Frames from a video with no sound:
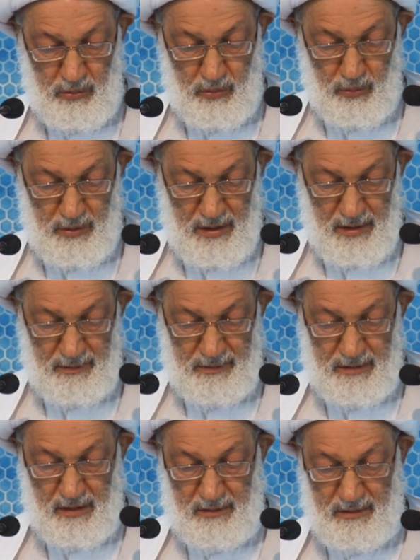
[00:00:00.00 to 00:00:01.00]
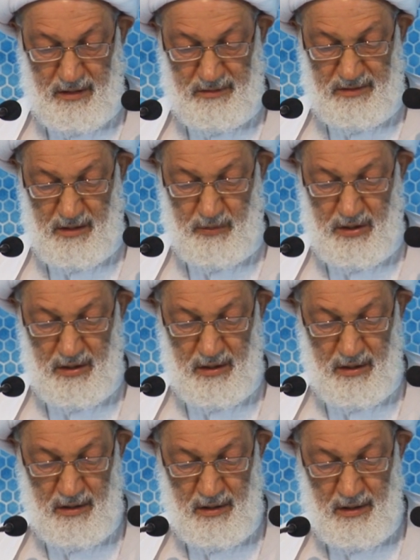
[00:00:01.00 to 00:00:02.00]
دون أن ترتد
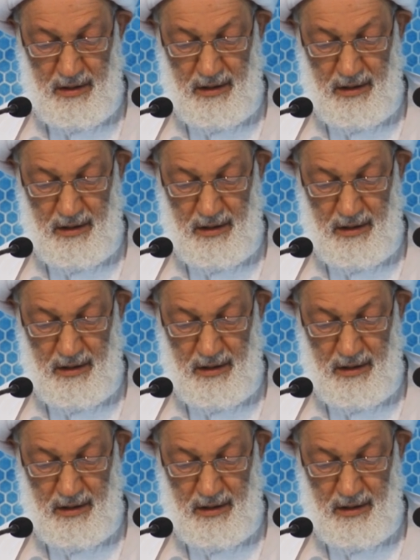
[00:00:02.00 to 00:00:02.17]
بها